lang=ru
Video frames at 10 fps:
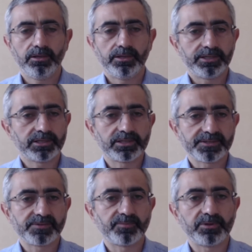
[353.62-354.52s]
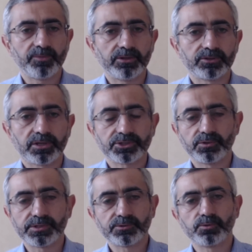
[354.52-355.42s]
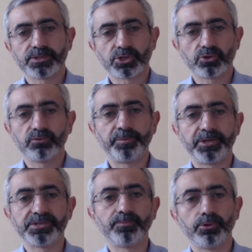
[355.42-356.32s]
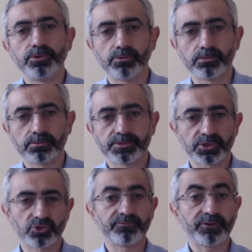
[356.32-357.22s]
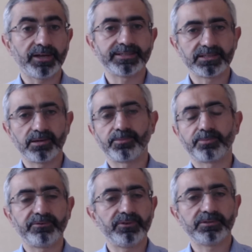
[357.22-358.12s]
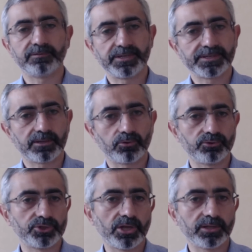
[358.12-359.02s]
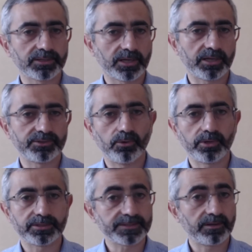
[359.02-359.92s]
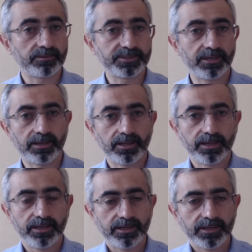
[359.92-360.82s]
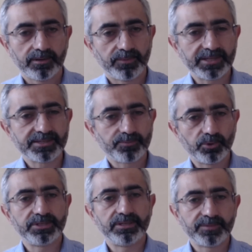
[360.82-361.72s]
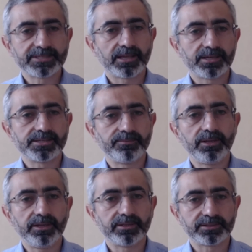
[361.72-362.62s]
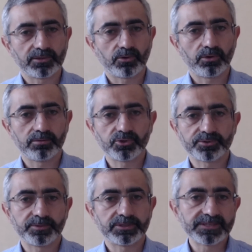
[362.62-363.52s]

И некоторые здесь понимают так, что Иисус сошел в преисподнюю, сошел в ад и там проповедовал. Есть такое учение, такая теория. На самом деле преисподние места земли – это такое, может быть, на